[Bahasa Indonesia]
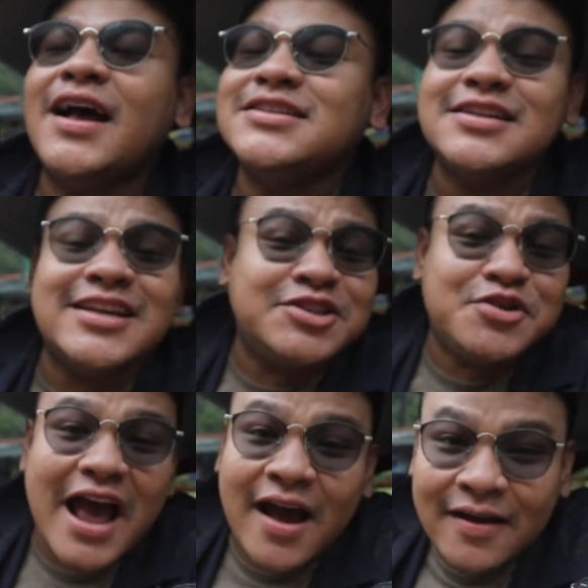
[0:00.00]
selesai
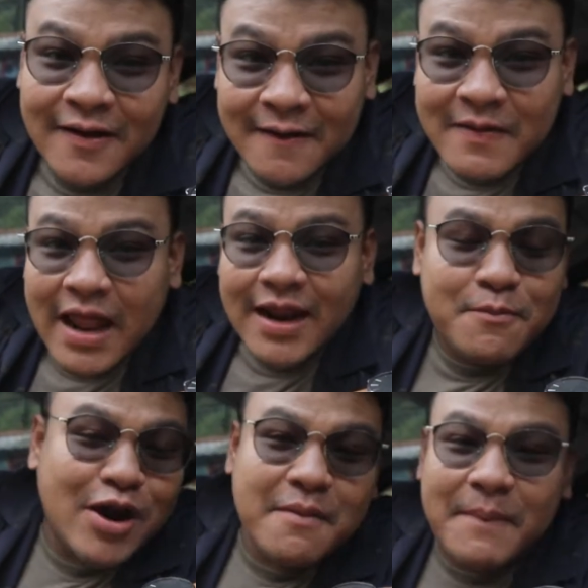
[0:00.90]
sudah
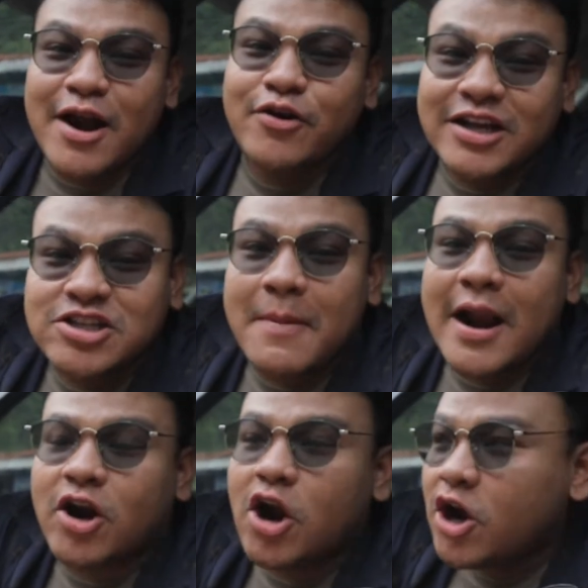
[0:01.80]
liburan padu di
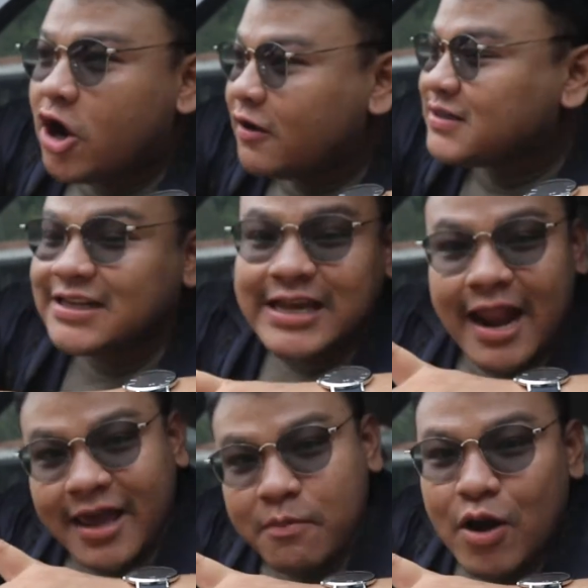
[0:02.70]
Coban Rondo. Jadi sekali
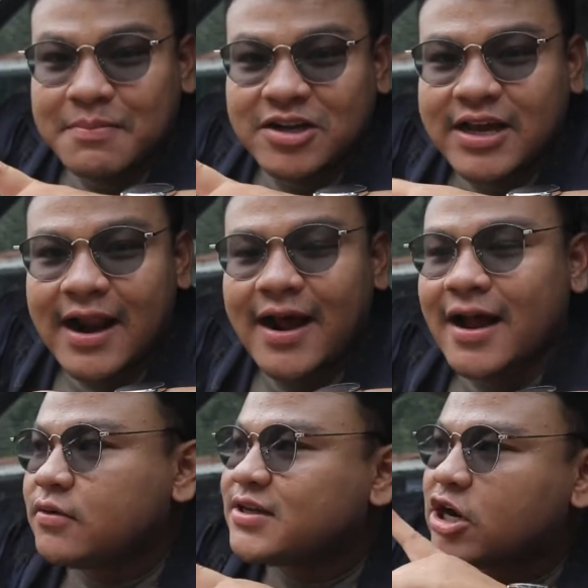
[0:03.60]
lagi buat
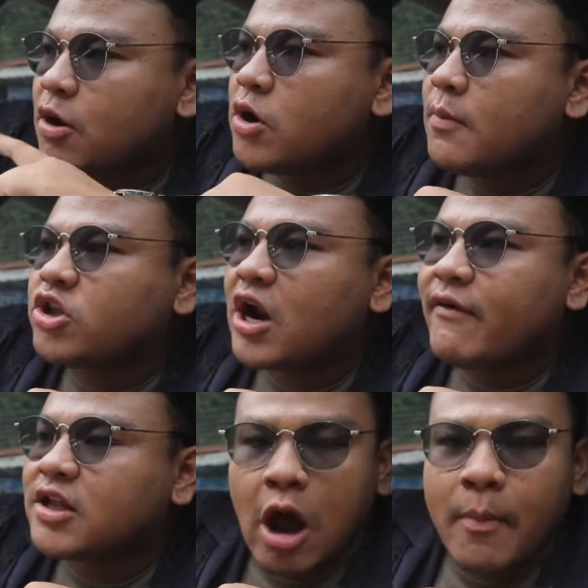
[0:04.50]
masyarakat, wes motor
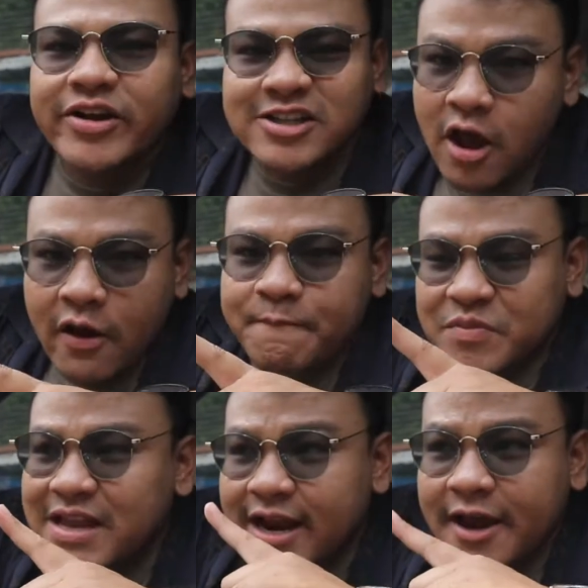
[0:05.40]
lewat kau apa wes.
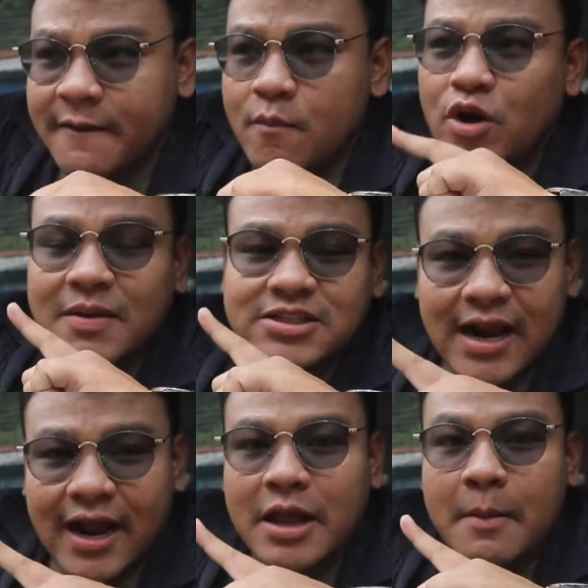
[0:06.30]
Jadi buat
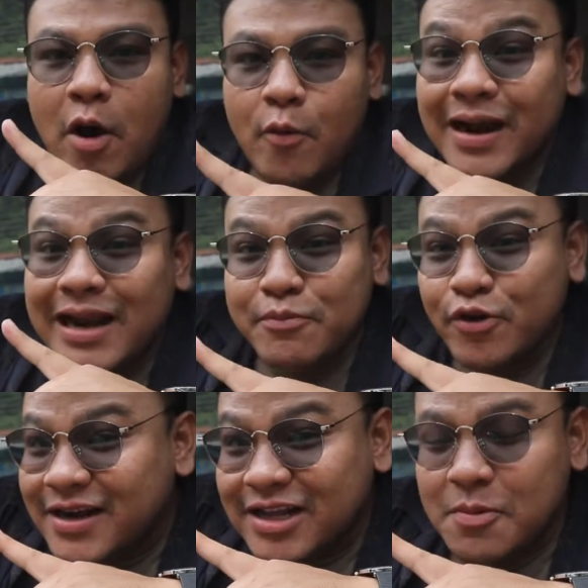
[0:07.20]
masyarakat yang mau
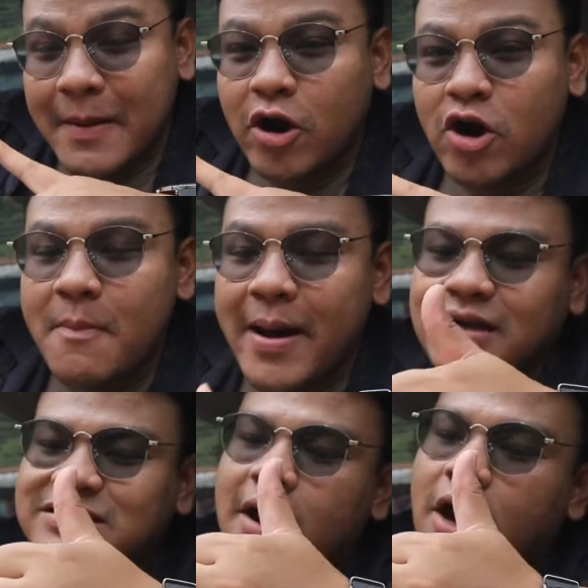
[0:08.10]
berlibur di Tuban Rondo
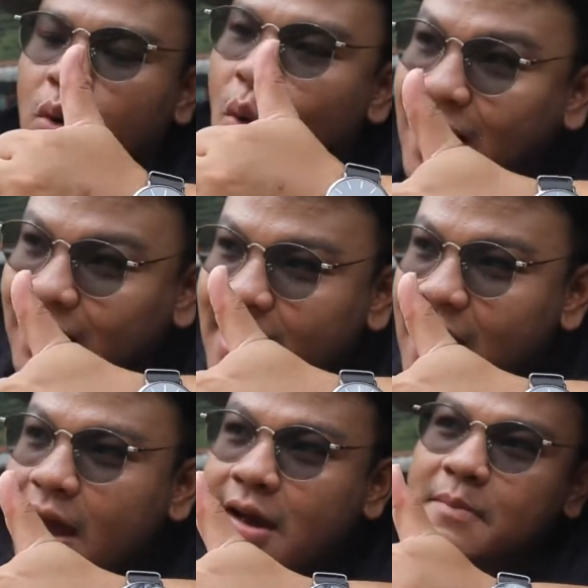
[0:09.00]
bareng sama
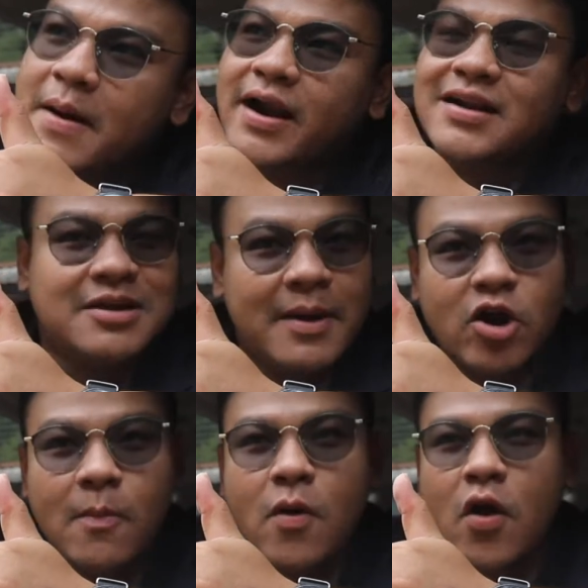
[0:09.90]
keluarga, bareng sama
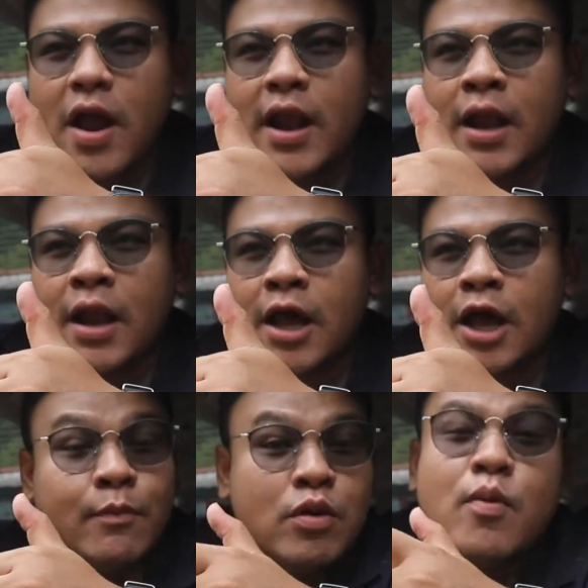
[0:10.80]
rombongan
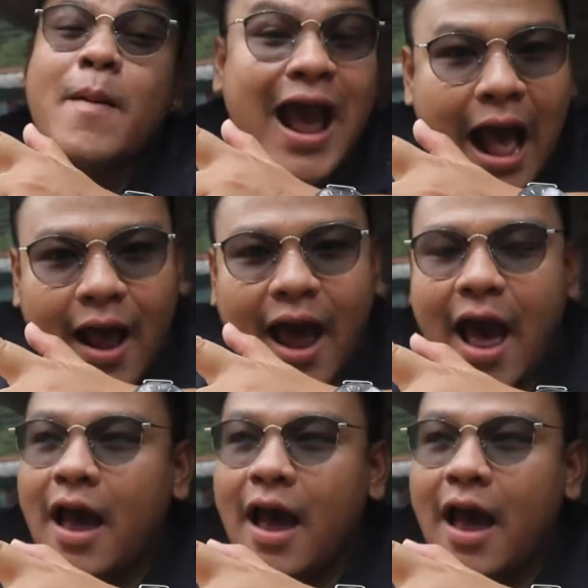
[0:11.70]
eh, ibu-ibu uh, PKK,